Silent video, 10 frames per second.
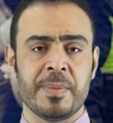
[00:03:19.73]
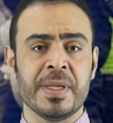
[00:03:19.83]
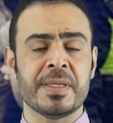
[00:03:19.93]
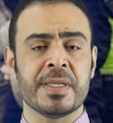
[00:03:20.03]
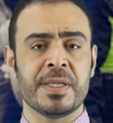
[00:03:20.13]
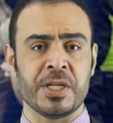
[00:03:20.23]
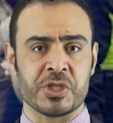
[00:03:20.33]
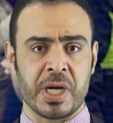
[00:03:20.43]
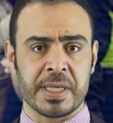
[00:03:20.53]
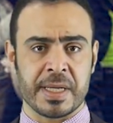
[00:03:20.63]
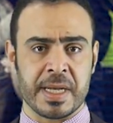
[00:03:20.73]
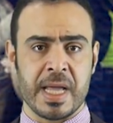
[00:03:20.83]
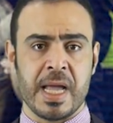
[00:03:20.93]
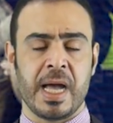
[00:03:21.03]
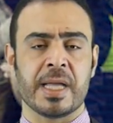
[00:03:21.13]
بالتدريج أيضا
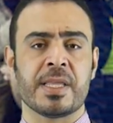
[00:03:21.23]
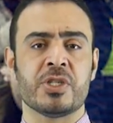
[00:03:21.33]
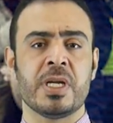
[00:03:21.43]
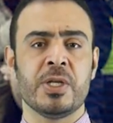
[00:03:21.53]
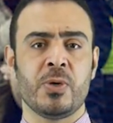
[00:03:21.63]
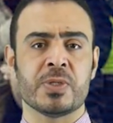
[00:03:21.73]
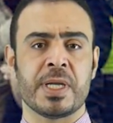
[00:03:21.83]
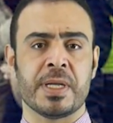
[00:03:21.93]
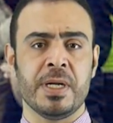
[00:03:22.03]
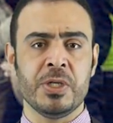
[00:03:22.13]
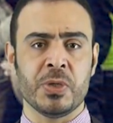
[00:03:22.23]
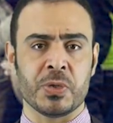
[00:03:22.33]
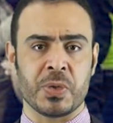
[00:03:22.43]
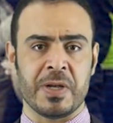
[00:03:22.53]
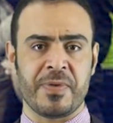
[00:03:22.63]
حتى شهر حزيران
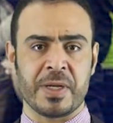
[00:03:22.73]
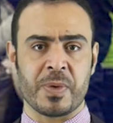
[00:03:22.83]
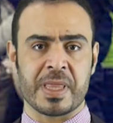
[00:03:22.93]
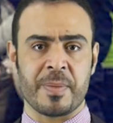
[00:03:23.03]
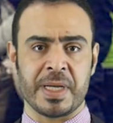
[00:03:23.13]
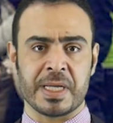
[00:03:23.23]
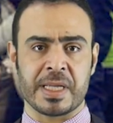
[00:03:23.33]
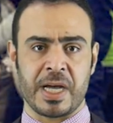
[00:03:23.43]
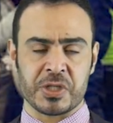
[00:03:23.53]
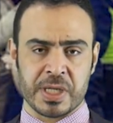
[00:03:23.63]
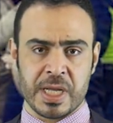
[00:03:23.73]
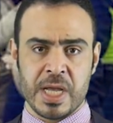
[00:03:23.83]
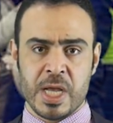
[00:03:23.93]
يونيو 2018